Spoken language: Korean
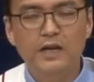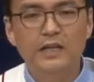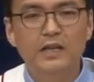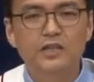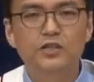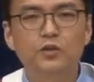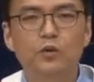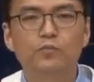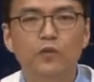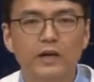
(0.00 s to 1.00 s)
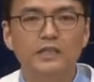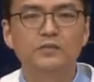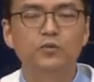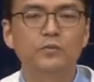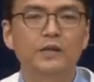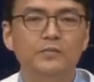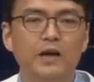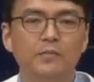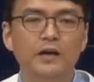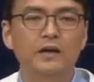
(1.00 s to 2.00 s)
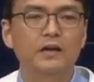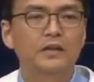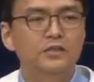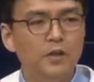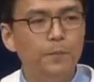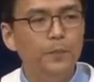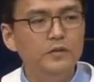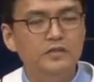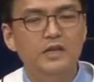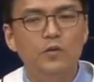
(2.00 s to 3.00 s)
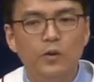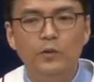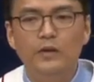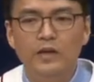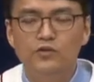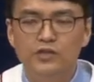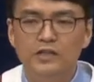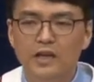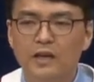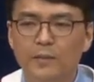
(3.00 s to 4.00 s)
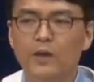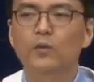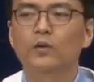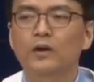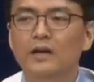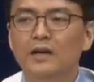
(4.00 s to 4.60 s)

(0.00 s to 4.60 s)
달리시고 부활하심으로 말미암아 첫 번째 회복해 주신 게 바로